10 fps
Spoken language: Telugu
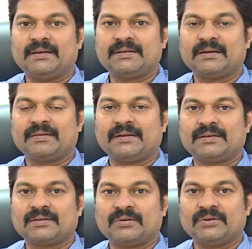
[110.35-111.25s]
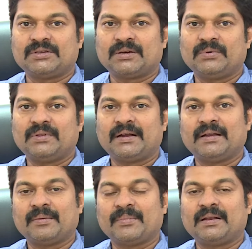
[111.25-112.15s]
ఇనీషియల్ స్టేజెస్లో ఇచ్చామో దాన్ని
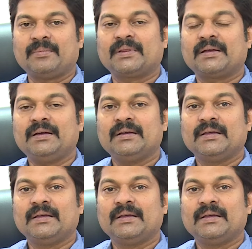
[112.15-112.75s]
నెమ్మది నెమ్మదిగా